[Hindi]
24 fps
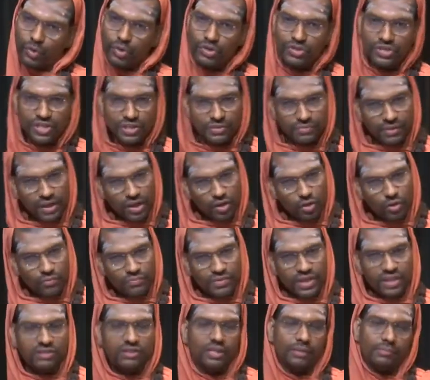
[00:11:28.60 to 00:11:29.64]
तो जीवन को
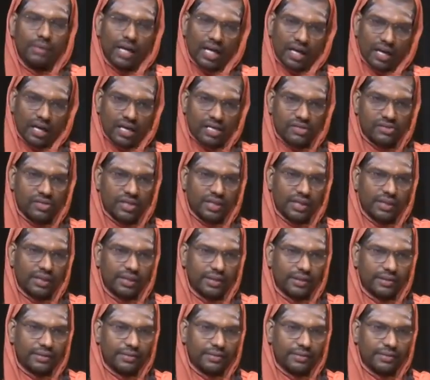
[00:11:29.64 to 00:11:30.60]
व्यर्थ मानना चाहिए